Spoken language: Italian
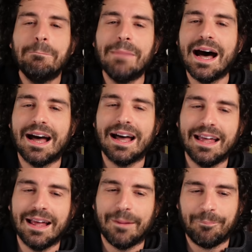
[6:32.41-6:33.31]
Ma
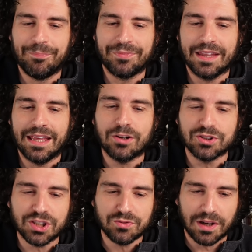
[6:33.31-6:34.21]
ehm,
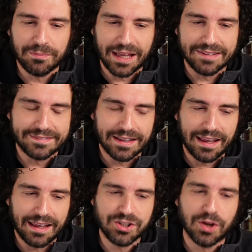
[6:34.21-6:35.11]

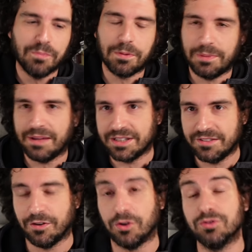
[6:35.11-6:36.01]
concettualmente c'è un problema
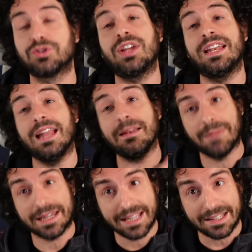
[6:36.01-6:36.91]
di fondo. Se nel
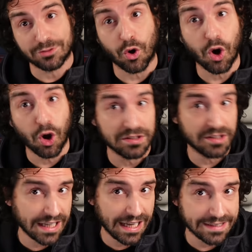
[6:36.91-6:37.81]
mercato
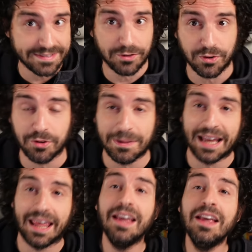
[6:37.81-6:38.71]
old classico
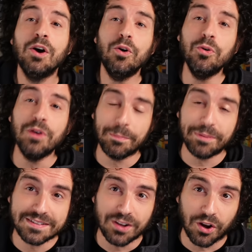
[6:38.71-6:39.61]
normale una
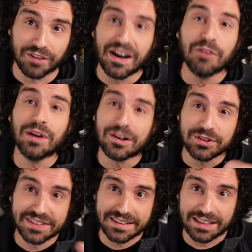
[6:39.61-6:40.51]
persona fa una
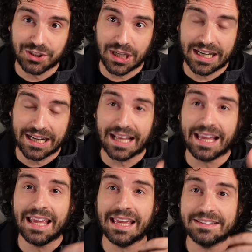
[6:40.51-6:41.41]
cosa del
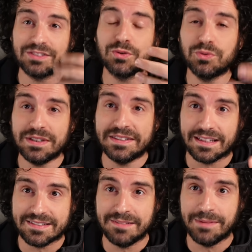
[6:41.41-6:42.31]
genere e su
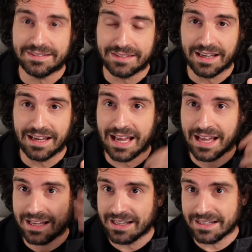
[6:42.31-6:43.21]
Twitter si mette
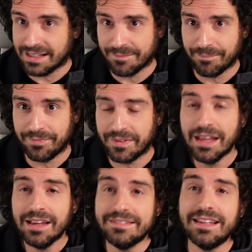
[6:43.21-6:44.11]
a um,
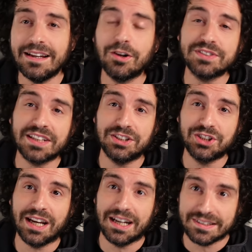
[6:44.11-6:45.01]
dire cose del
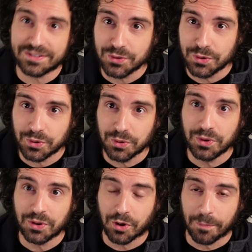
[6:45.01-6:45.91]
genere su
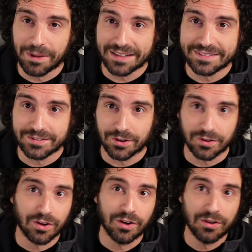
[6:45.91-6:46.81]
un
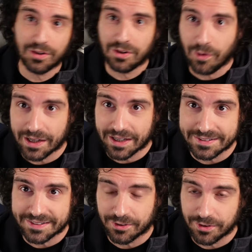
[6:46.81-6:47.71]
competitor, eh, lo
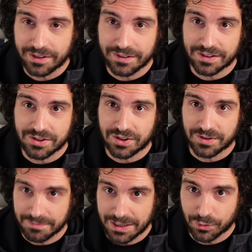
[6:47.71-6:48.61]
arrestano in
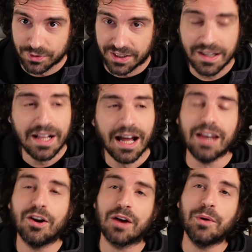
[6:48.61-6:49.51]
10 minuti.
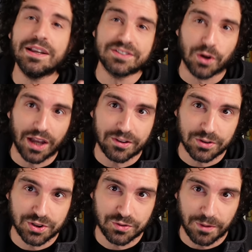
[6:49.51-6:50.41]
Allora, questo è
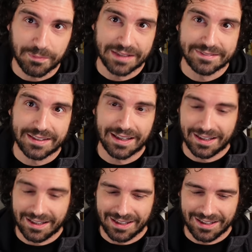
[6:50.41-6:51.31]

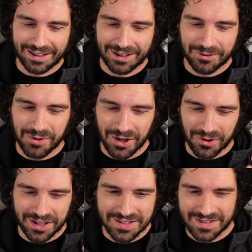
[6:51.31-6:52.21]
concettualmente eh,
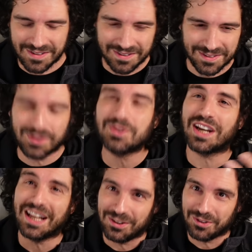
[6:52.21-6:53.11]
quello che sto
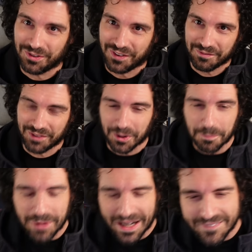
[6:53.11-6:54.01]
cercando di farvi
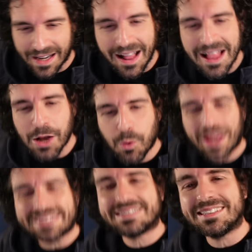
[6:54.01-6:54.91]
comprendere.
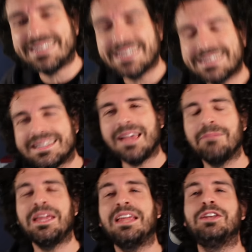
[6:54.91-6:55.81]
Questi
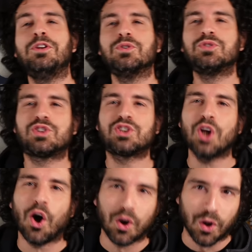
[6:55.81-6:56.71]
sistemi non
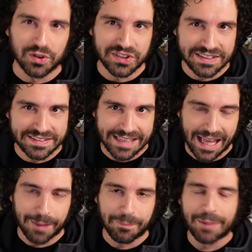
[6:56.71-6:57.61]
sono
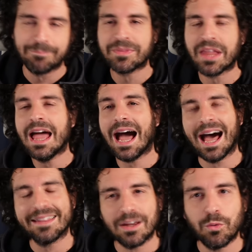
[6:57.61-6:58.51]
sistemi
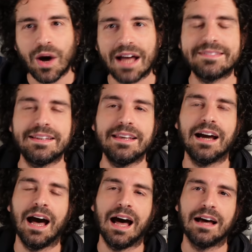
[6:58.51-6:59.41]

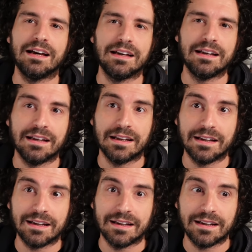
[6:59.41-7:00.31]
adeguati a
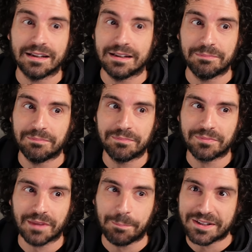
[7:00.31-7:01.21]

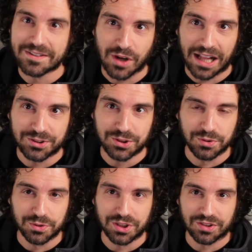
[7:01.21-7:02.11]
eh, personaggi
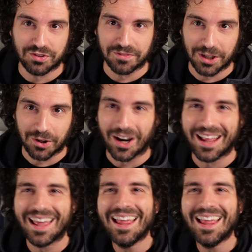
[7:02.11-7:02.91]
di un certo valore.